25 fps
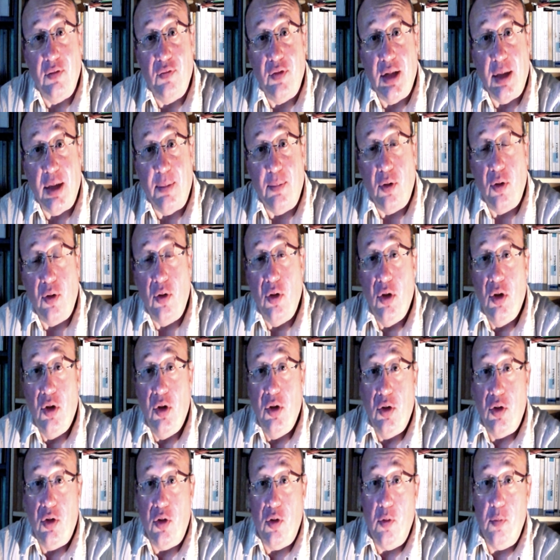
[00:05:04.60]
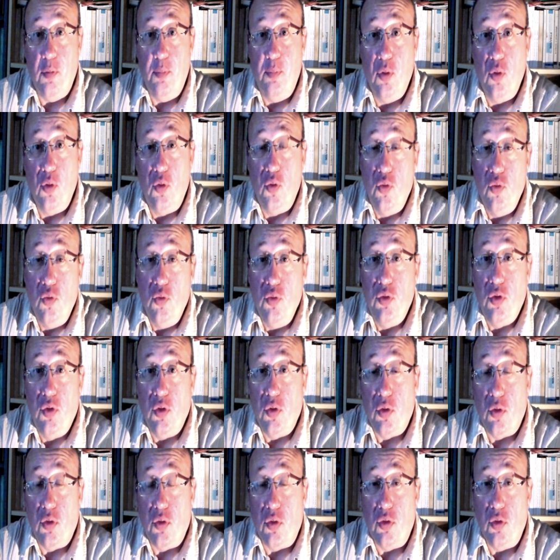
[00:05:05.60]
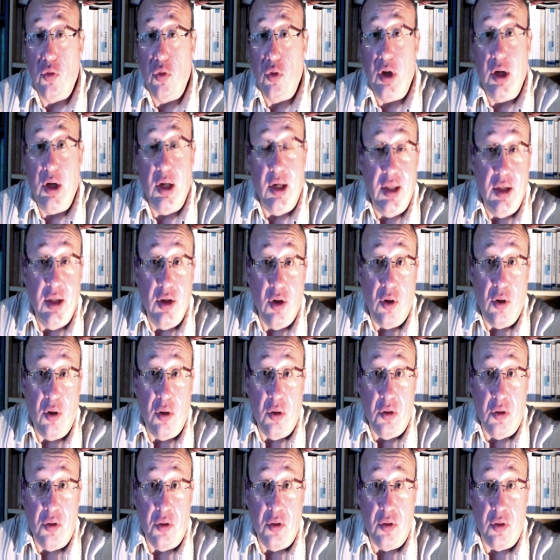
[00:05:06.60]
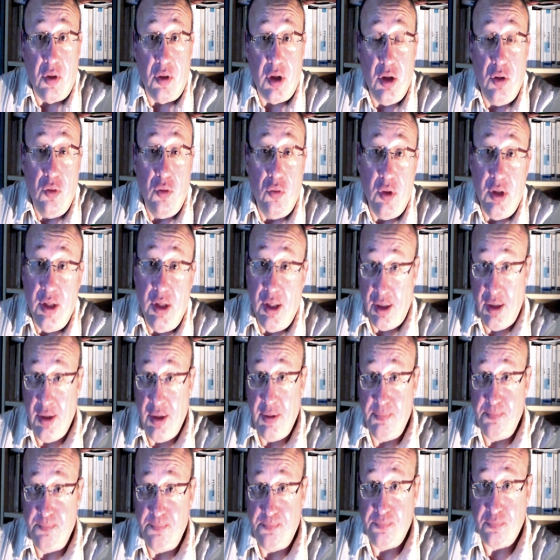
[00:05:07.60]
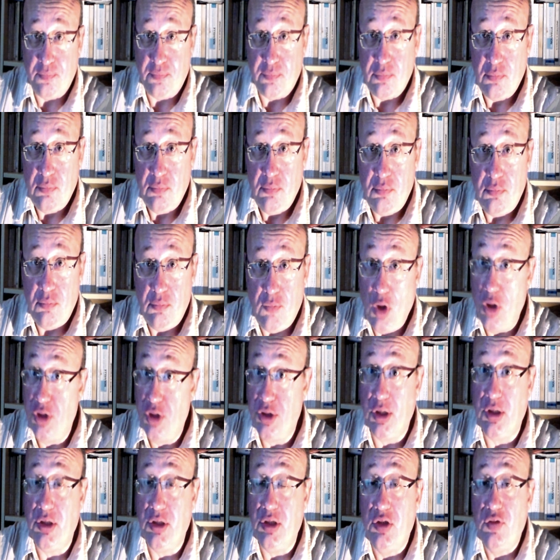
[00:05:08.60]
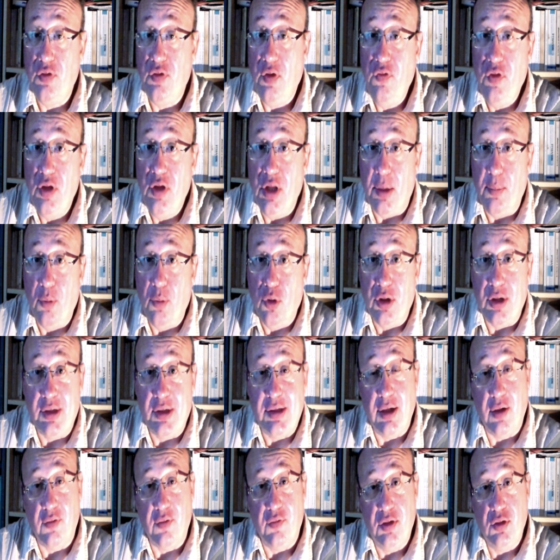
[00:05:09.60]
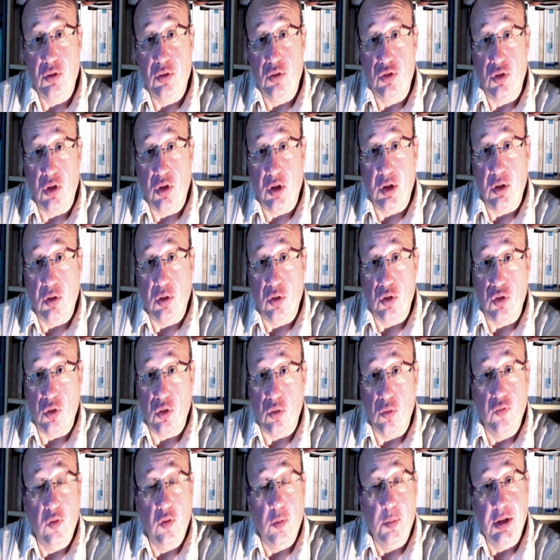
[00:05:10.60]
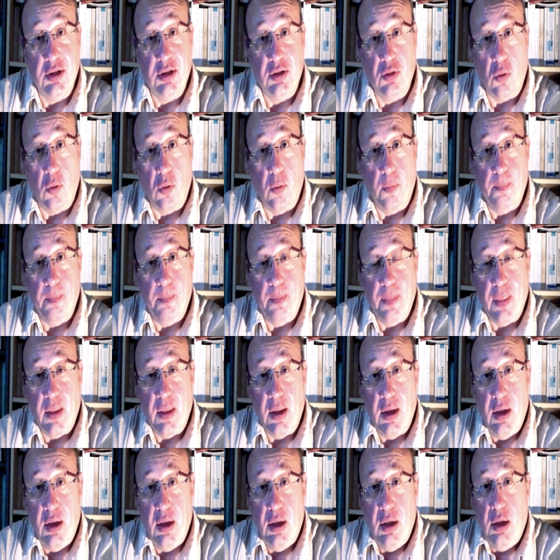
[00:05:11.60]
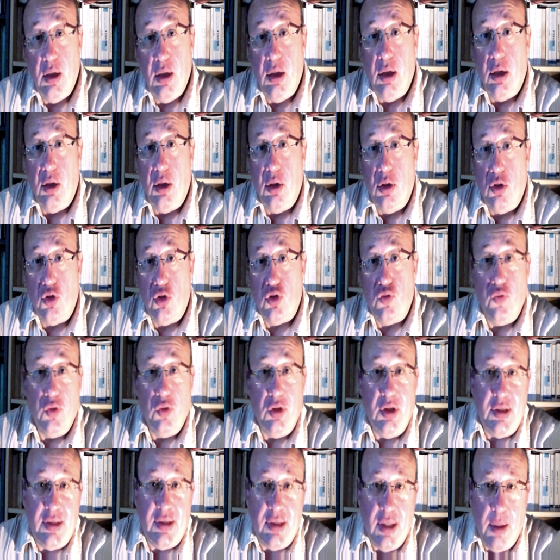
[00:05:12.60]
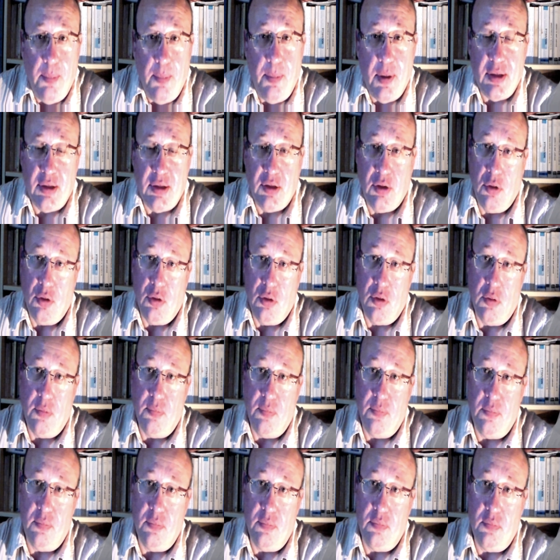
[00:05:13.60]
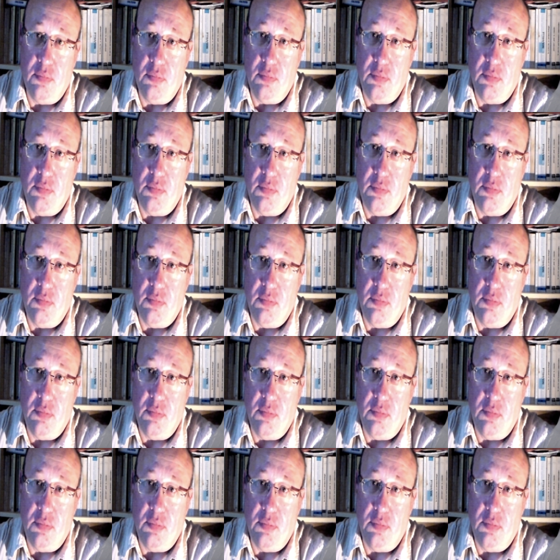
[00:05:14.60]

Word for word: bien évidemment euh, beaucoup de, clients euh, réguliers et satisfaits finalement des services de ce, de ce, nouveau bistrot. Je vous dis cela parce que